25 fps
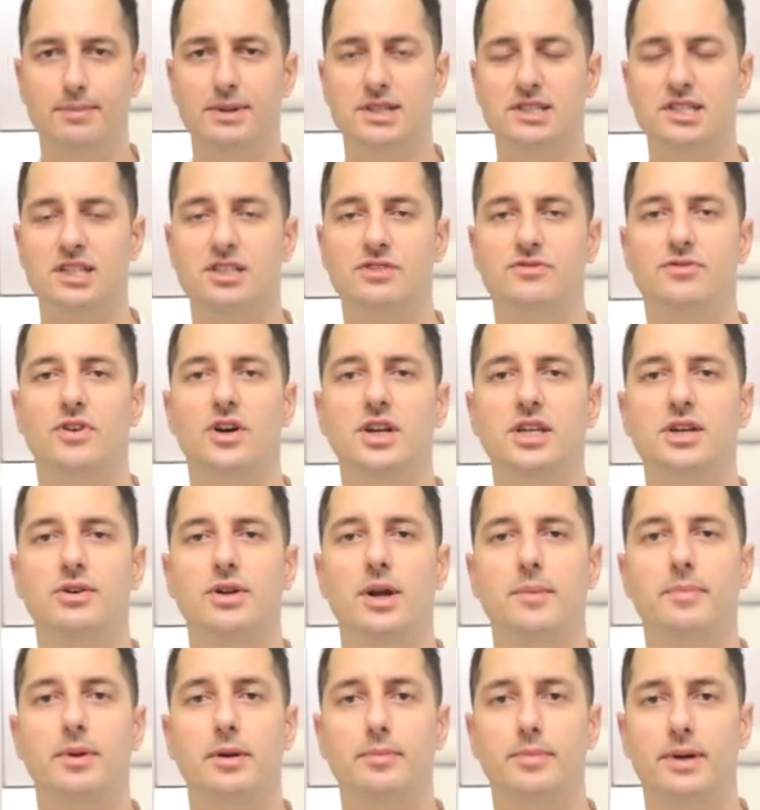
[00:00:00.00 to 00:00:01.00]
Pasta sfoglia è
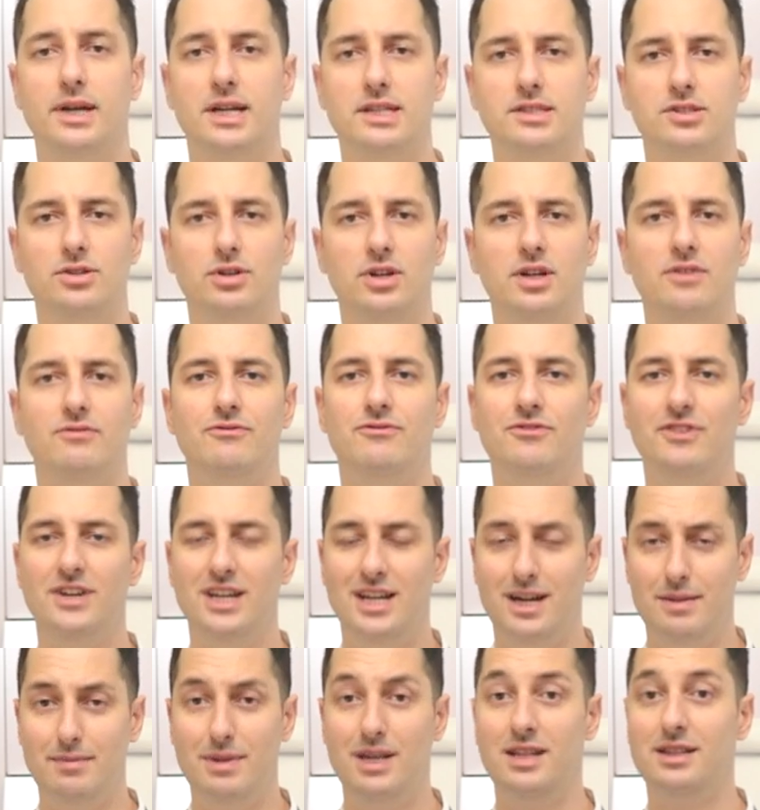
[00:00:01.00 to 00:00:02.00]
una preparazione
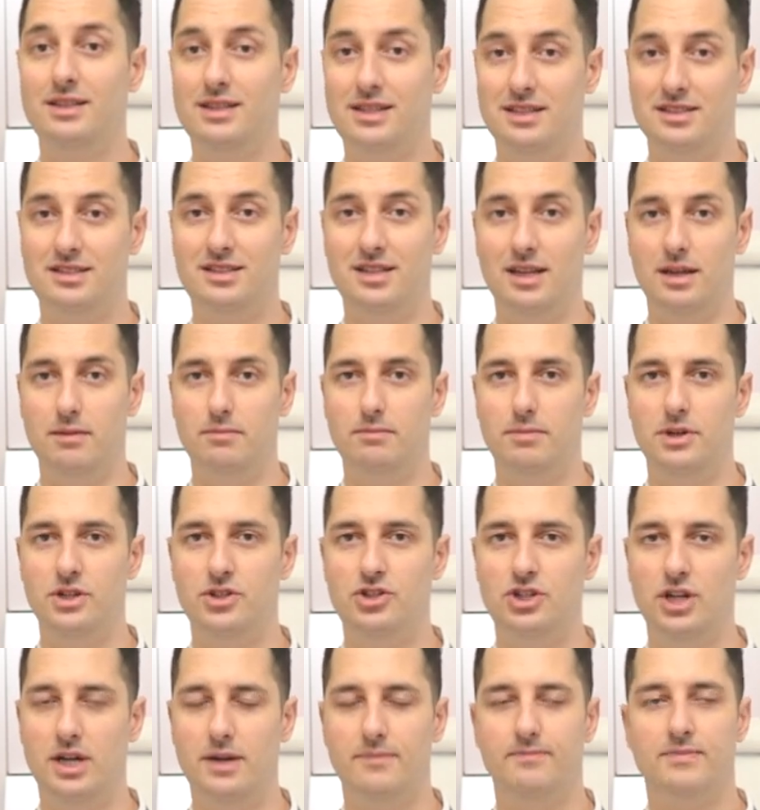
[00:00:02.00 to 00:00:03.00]
veramente
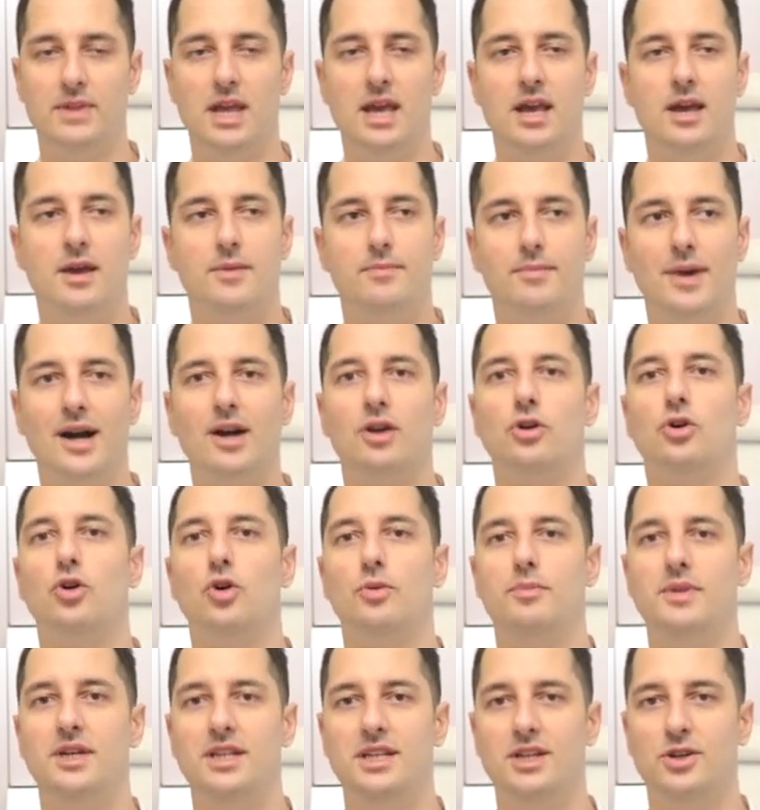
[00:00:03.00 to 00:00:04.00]
semplice, ma
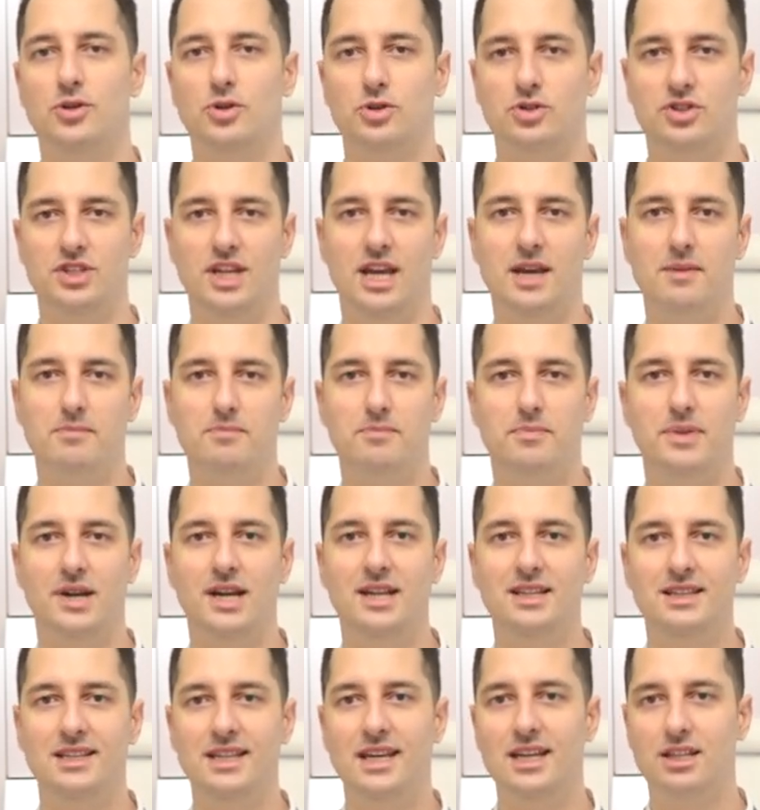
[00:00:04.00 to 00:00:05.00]
come dico
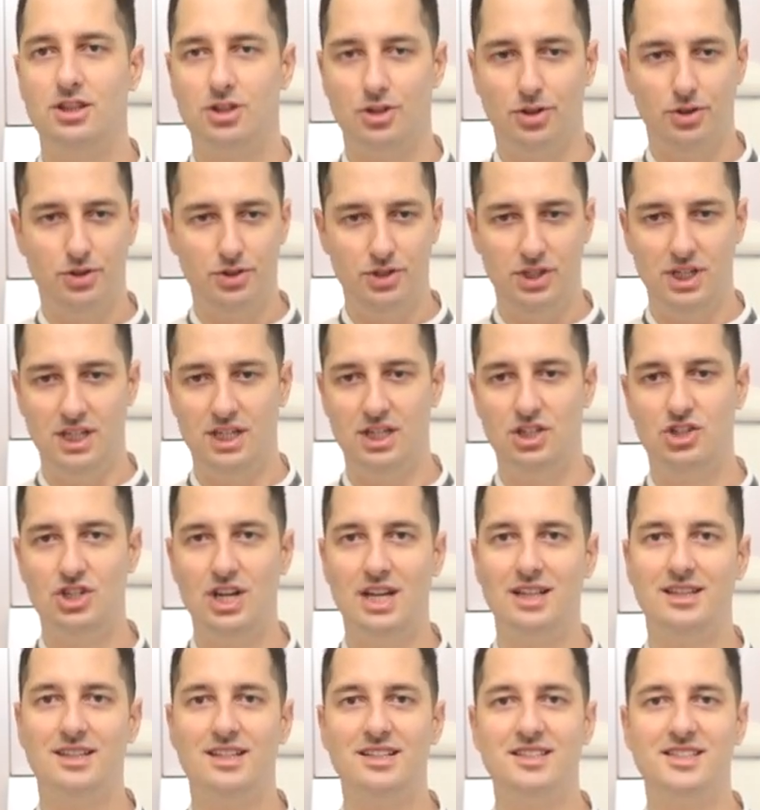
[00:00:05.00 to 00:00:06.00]
sempre, dietro ogni
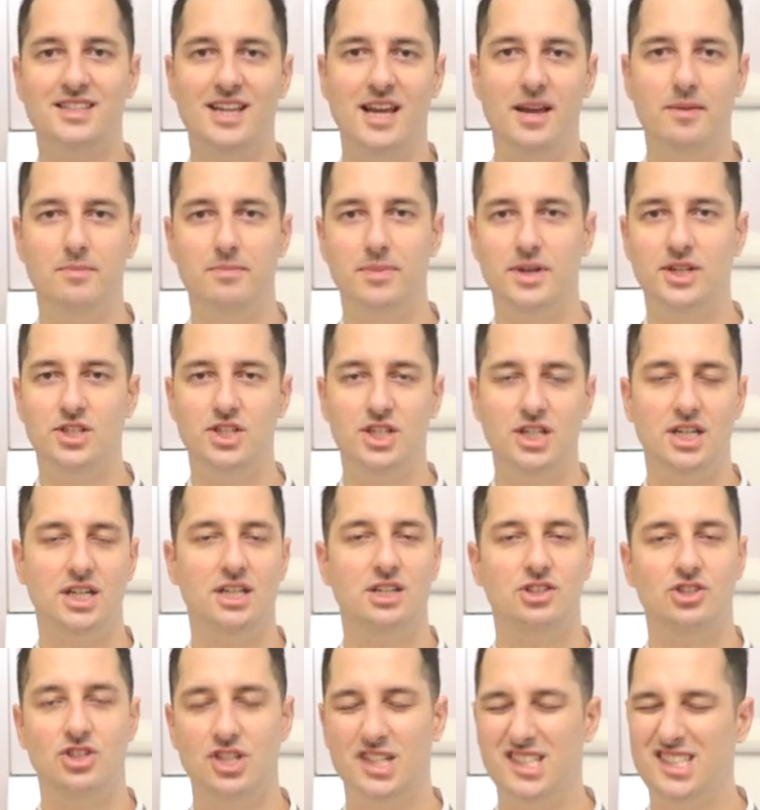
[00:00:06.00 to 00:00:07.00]
ricetta
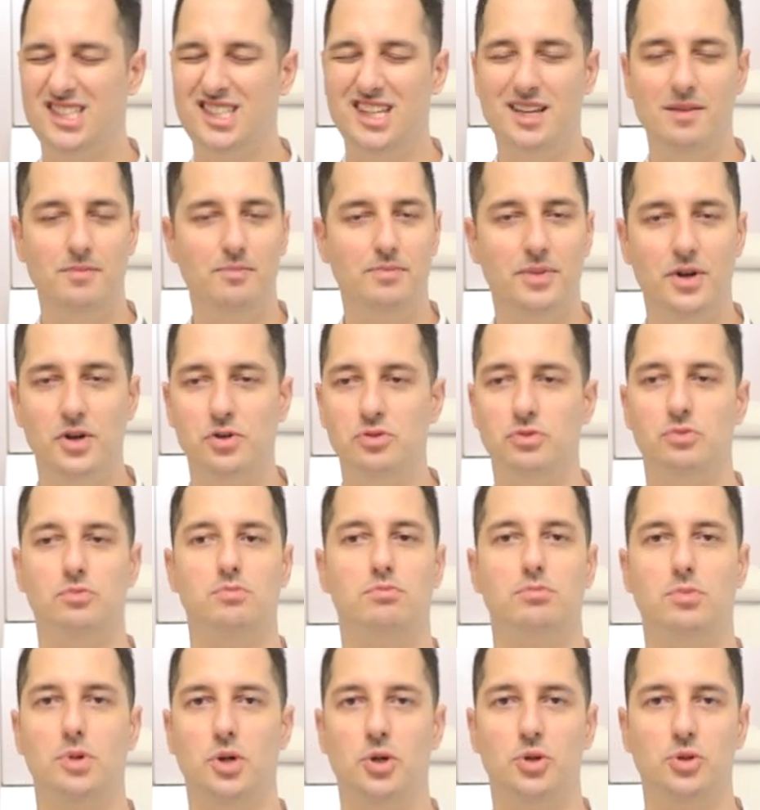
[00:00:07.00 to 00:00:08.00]
semplice c'è sempre
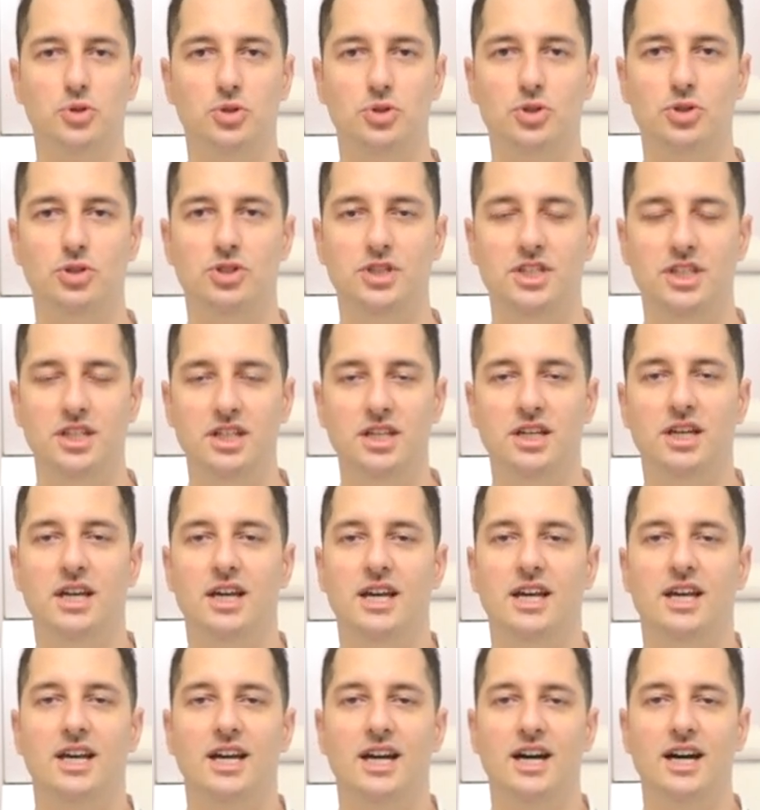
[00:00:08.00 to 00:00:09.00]
un mondo di
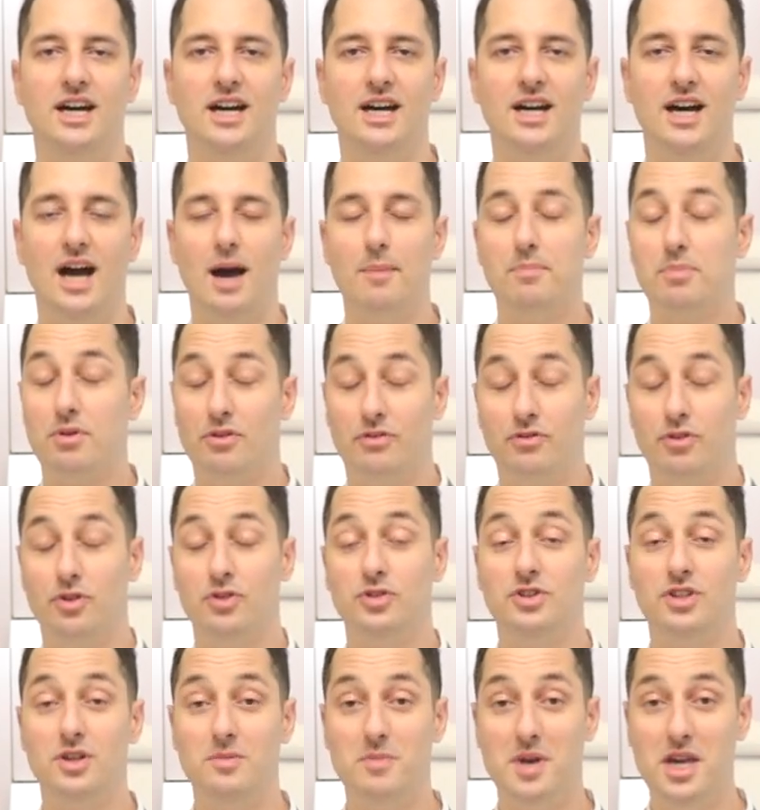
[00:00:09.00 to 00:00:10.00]
eh,
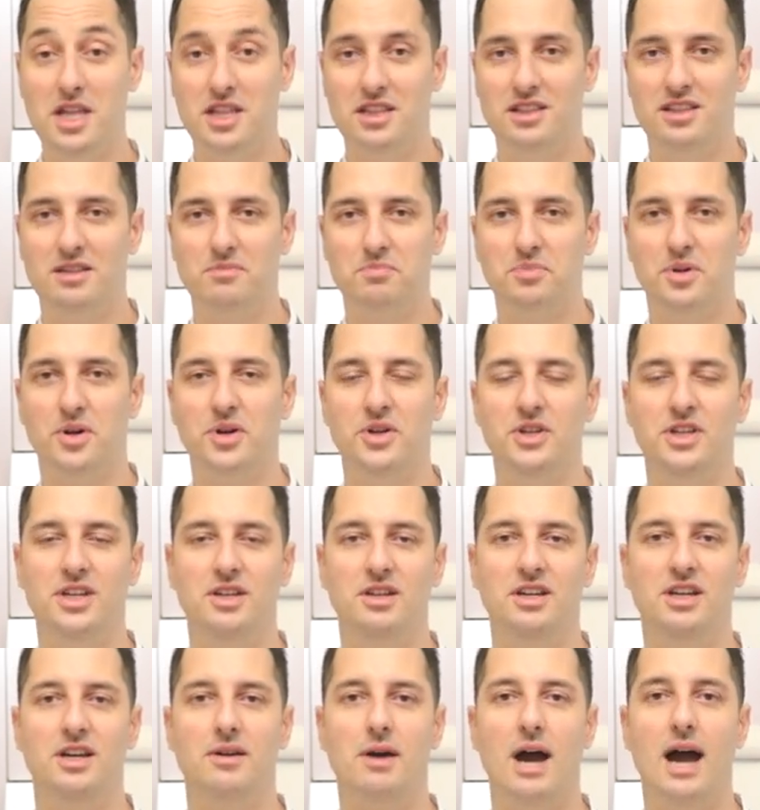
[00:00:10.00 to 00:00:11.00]
approfondimenti
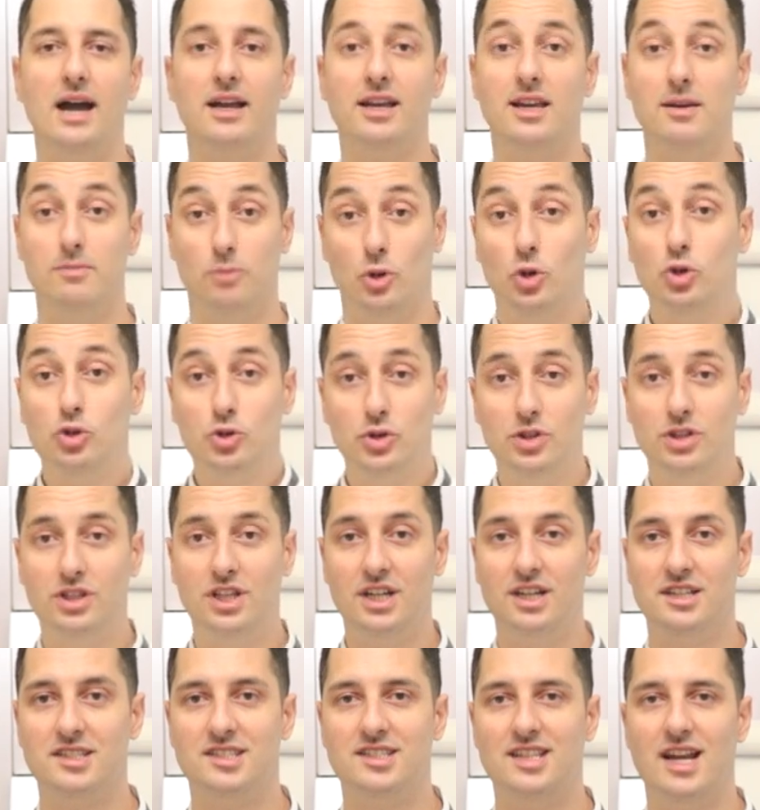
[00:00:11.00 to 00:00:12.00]
poi anche molto
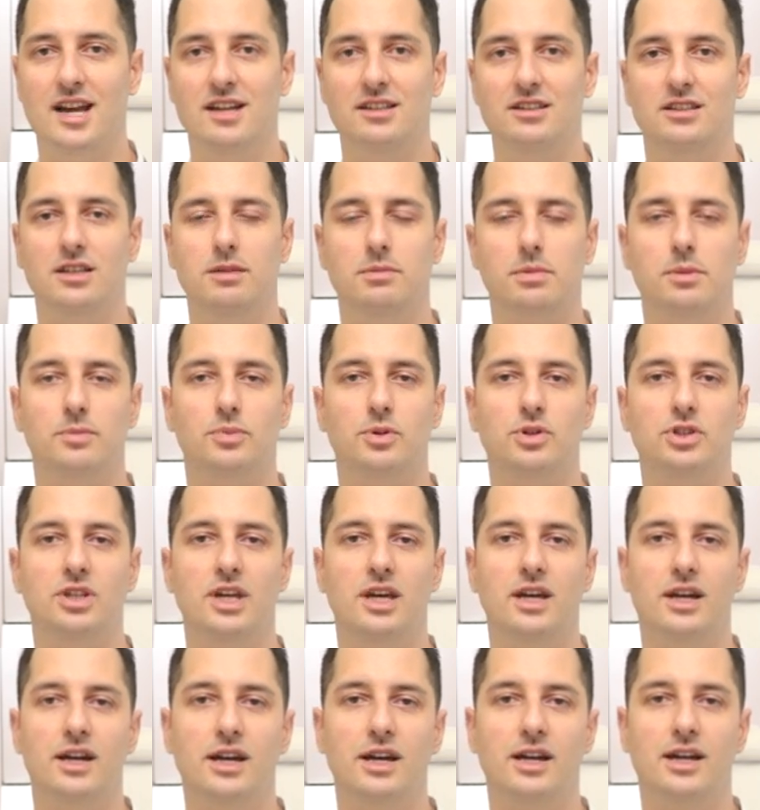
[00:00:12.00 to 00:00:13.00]
interessanti per
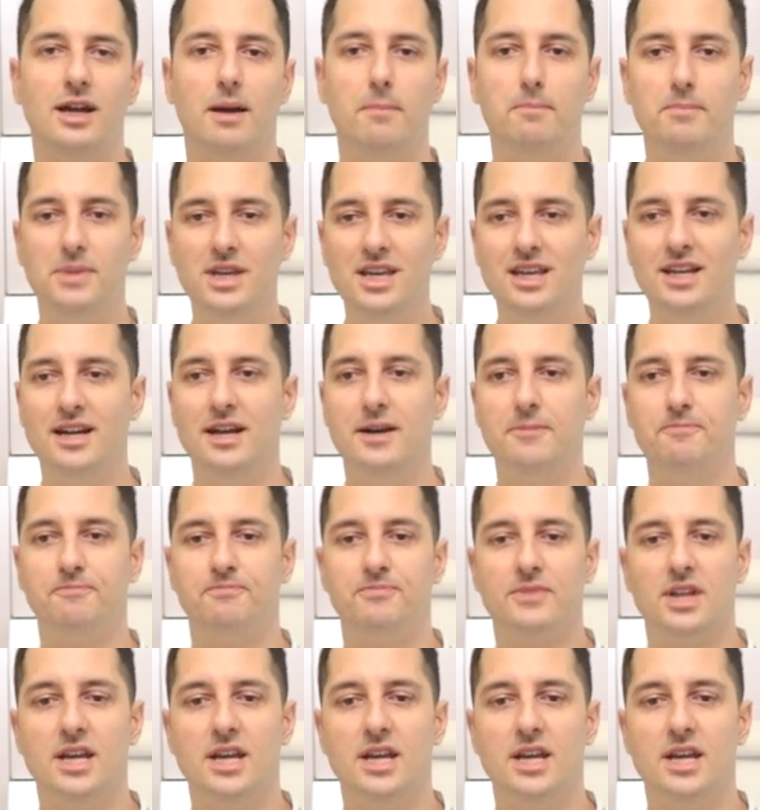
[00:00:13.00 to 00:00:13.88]
poter capire,